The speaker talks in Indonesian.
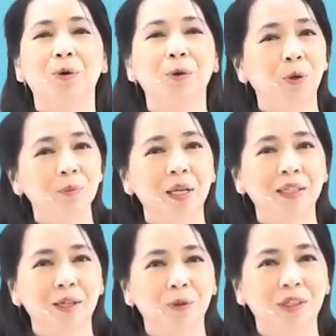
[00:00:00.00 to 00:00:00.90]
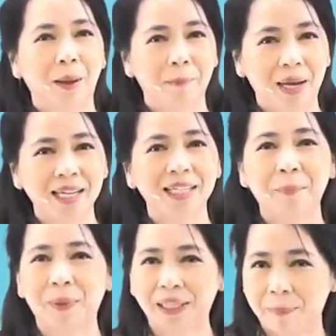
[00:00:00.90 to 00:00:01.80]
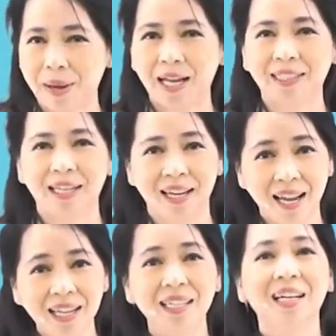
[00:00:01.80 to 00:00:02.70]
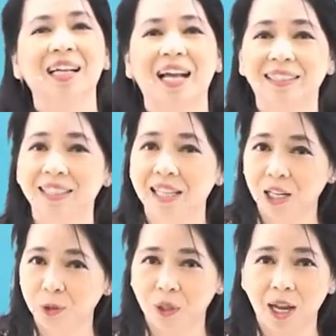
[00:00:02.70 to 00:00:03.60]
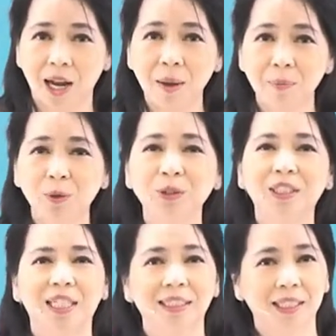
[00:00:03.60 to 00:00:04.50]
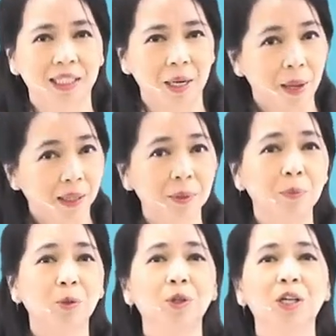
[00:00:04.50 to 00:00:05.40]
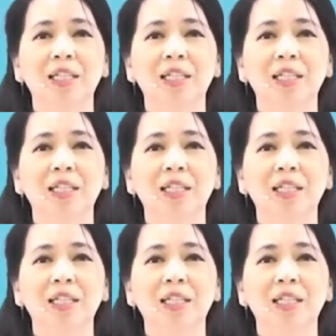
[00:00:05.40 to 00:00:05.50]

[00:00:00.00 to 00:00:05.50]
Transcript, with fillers: Hukum yang terutama dan yang pertama adalah kasihilah Tuhan Allahmu dengan segenap hatimu,